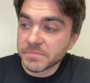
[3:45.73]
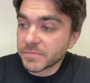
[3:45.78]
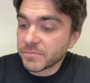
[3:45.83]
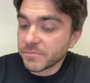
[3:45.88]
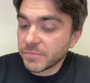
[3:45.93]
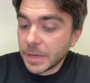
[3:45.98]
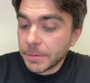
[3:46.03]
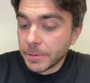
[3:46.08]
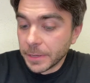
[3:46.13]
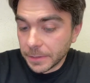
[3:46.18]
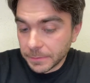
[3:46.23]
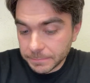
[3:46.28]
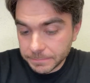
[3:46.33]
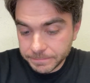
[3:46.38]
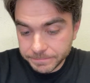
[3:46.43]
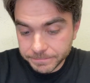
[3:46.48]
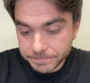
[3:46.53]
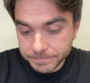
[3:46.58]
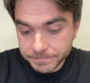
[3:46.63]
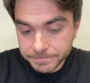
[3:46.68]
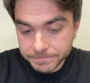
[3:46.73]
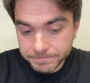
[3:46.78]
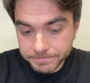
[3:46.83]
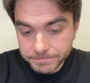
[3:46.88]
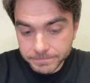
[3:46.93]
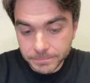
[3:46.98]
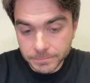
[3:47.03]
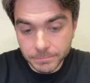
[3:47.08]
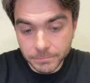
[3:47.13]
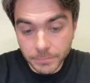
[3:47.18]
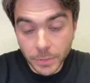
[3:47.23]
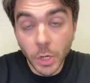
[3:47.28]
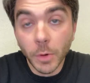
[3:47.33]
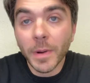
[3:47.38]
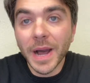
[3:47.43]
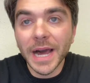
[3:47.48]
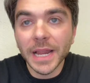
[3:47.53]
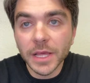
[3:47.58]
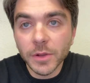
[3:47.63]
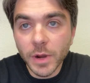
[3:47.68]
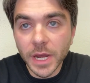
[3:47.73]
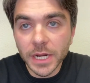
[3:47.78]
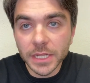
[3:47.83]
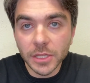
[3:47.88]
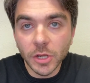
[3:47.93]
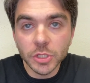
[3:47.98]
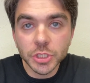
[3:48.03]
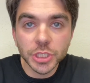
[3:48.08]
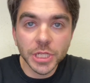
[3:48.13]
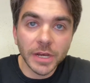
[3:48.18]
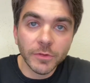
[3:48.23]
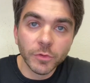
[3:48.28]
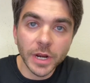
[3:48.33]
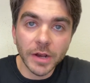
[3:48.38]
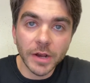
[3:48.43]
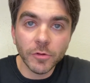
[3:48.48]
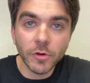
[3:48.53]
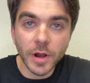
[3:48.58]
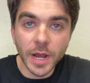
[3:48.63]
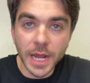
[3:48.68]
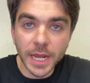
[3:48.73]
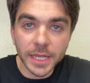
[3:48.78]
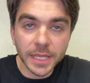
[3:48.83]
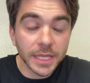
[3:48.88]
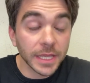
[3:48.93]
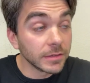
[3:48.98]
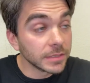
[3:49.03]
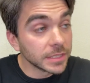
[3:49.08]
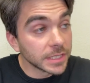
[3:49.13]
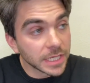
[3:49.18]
Vabbè. Meno male, guarda, oggi lavoravo anche,